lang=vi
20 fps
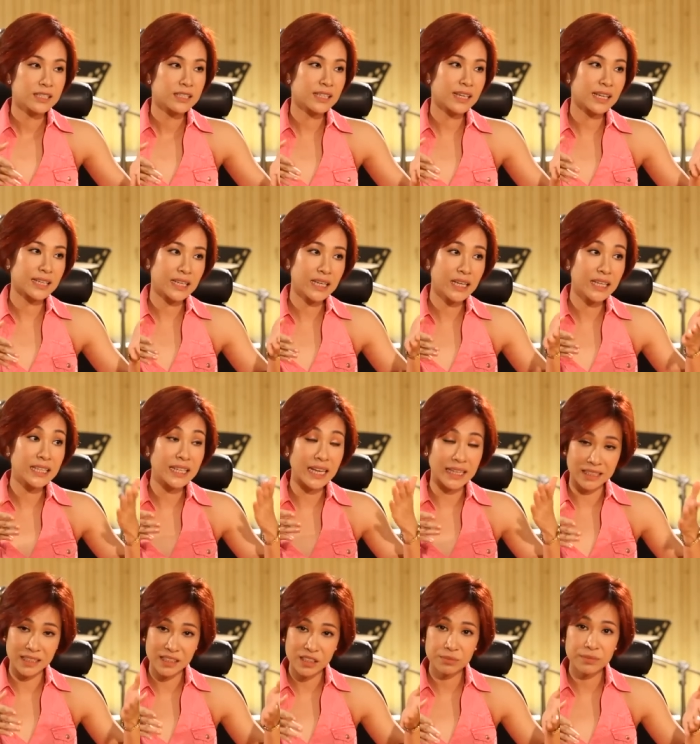sẽ là cái hình
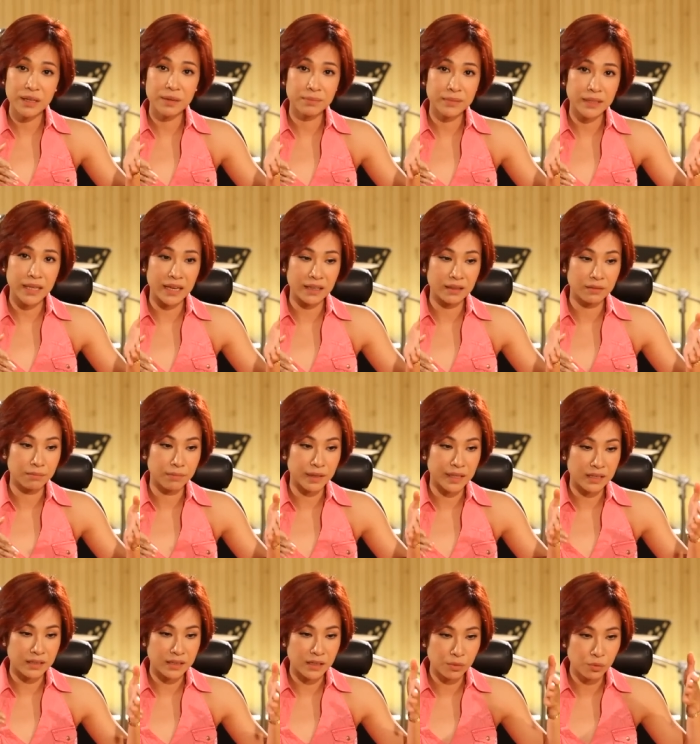ảnh trong âm nhạc mà
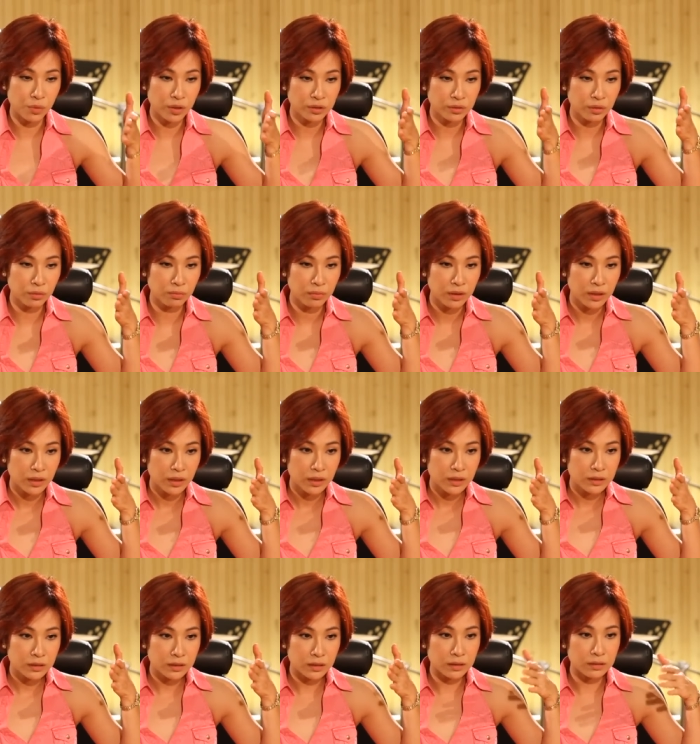nhạc sĩ quốc trung
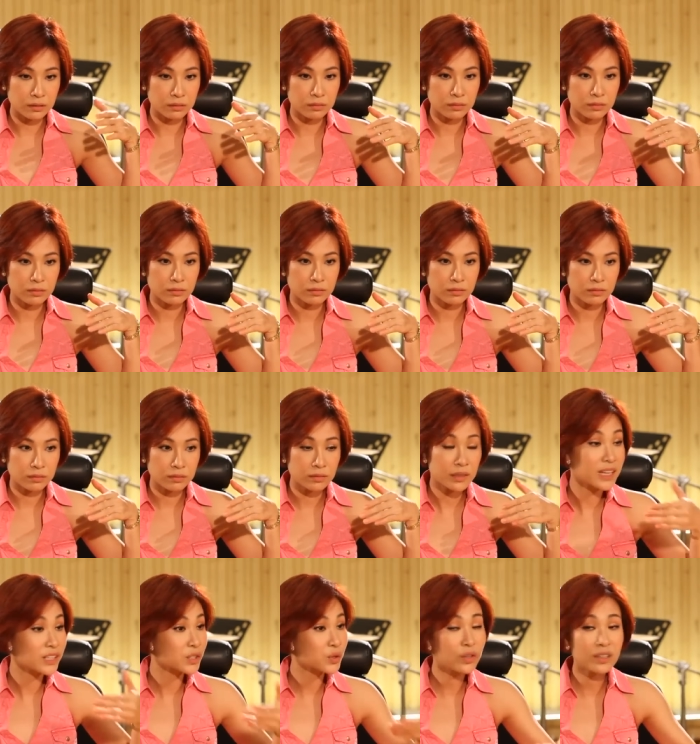uh,
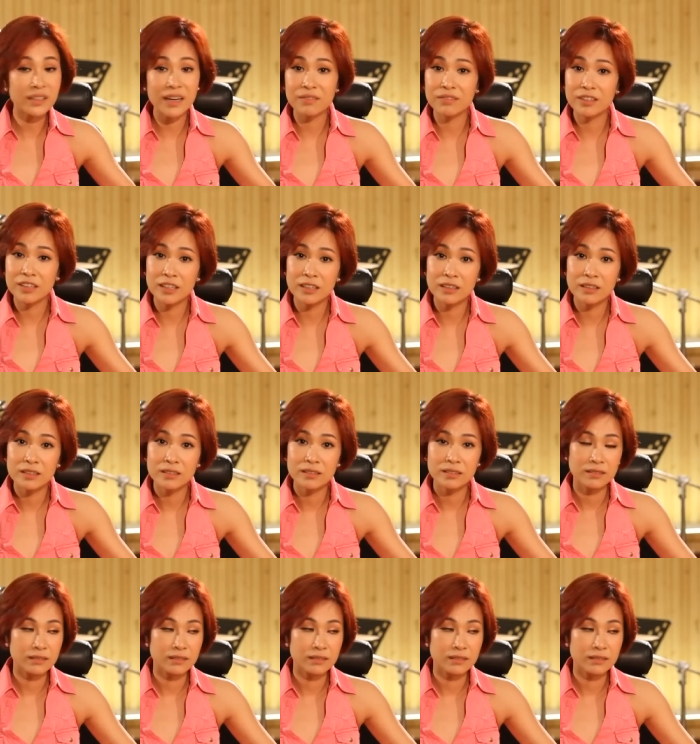đề xuất ra với linh